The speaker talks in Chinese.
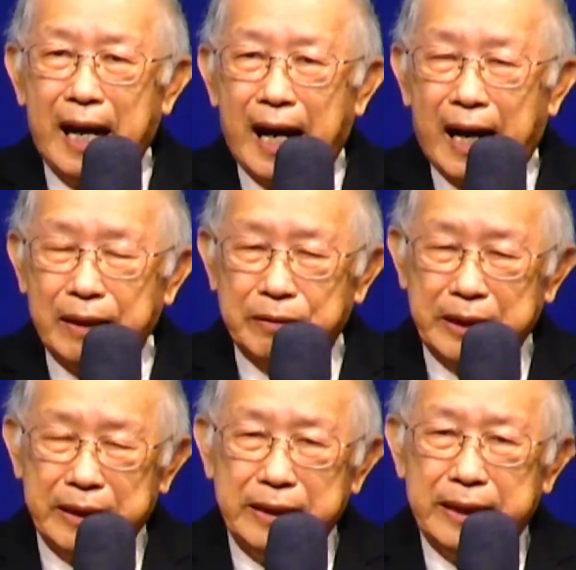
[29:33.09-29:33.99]
还要
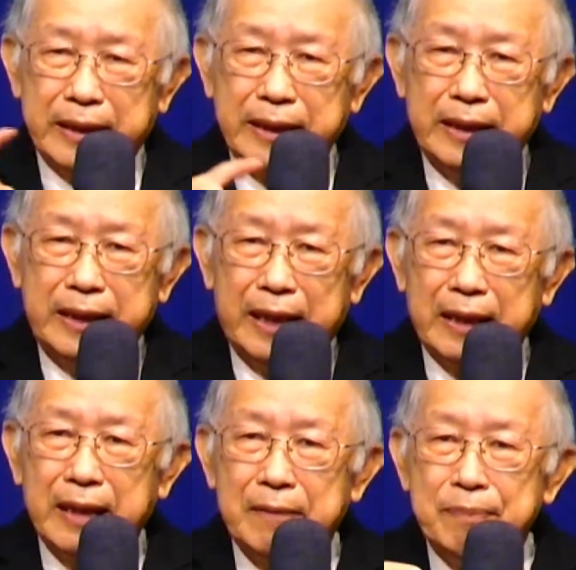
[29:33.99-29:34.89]
提前一
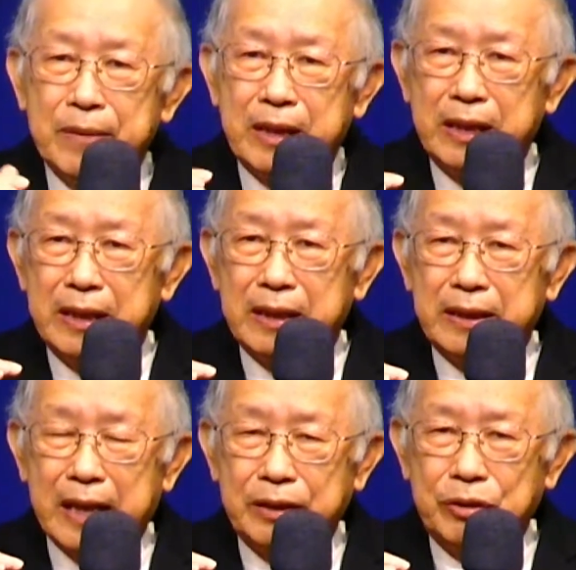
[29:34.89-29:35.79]
天去
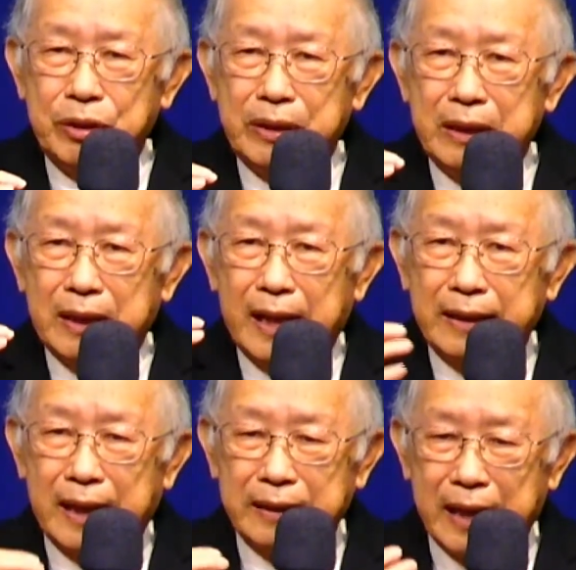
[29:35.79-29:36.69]
再去看
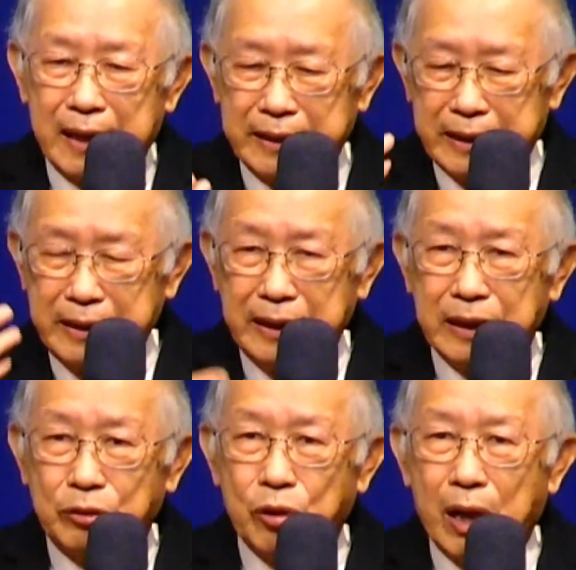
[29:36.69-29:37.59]
他他身体
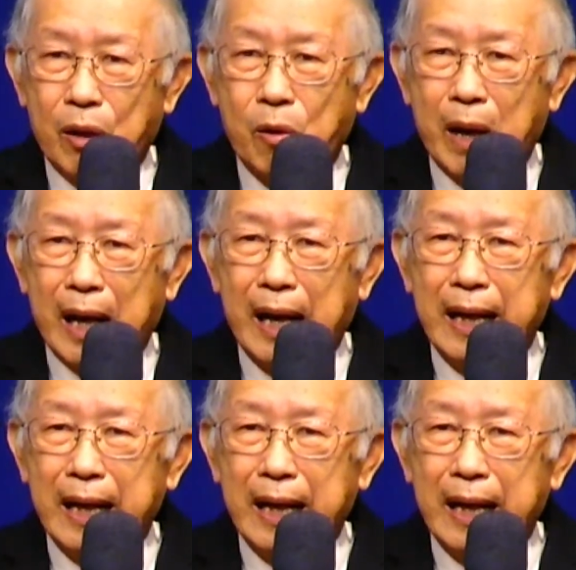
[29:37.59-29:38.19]
的状况。